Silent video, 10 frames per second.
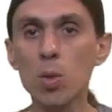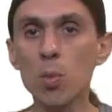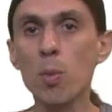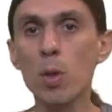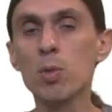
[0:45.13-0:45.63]

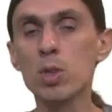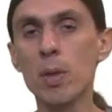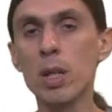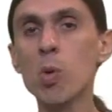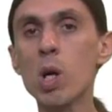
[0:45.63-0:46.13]
¿Cómo podemos
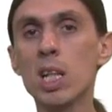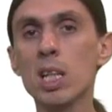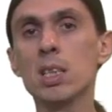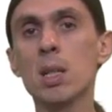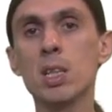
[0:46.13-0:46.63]
averiguar qué
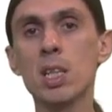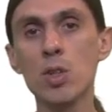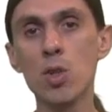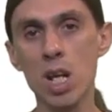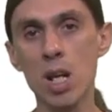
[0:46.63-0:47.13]
está
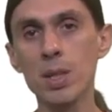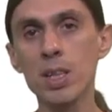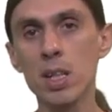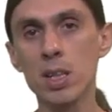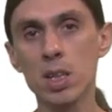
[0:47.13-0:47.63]
pasando
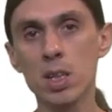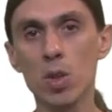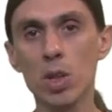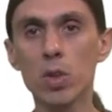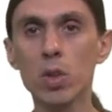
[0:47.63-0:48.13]
realmente en ese
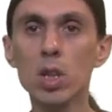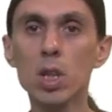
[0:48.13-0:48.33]
sólido?